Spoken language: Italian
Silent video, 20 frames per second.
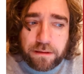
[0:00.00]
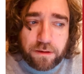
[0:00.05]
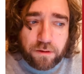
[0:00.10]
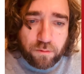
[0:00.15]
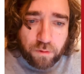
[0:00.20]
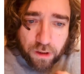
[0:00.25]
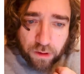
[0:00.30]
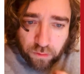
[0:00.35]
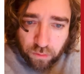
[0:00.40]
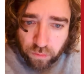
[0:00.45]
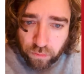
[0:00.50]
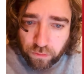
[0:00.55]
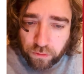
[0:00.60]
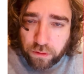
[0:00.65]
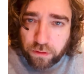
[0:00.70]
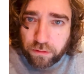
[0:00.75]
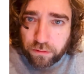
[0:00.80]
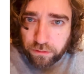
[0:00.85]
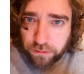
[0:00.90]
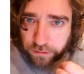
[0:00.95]

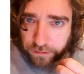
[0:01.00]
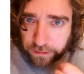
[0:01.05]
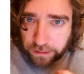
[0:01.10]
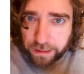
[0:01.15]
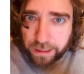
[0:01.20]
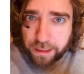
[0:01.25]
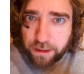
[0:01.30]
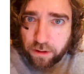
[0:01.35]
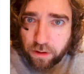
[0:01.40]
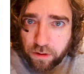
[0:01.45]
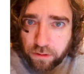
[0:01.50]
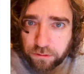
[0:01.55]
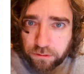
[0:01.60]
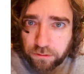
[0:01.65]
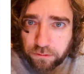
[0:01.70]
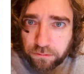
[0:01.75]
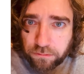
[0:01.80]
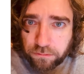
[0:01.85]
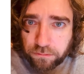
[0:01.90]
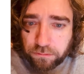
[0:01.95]
Qualcuno se n'è
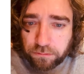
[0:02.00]
accorto?